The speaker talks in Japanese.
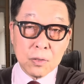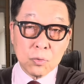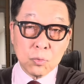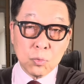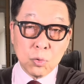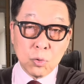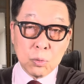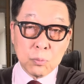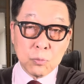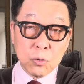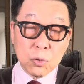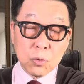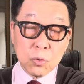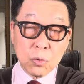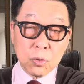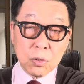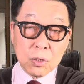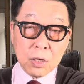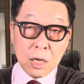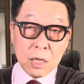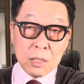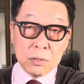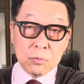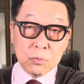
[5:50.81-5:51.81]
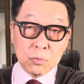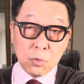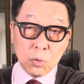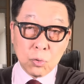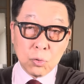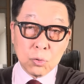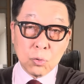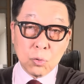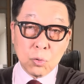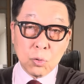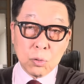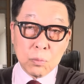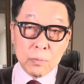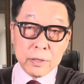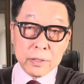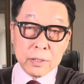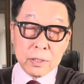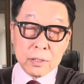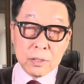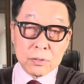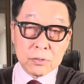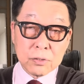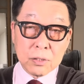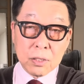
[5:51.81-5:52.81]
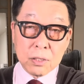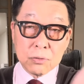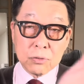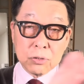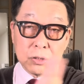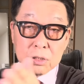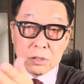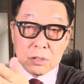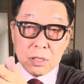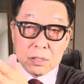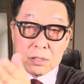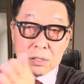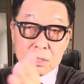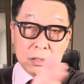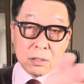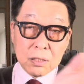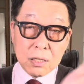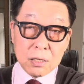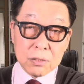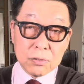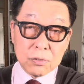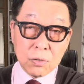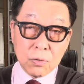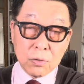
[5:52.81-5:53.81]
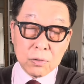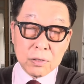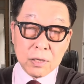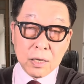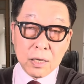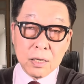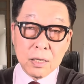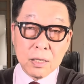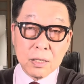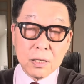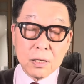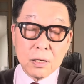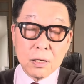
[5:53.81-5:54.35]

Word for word: どうもこう関東の方までですね、串刺しになるような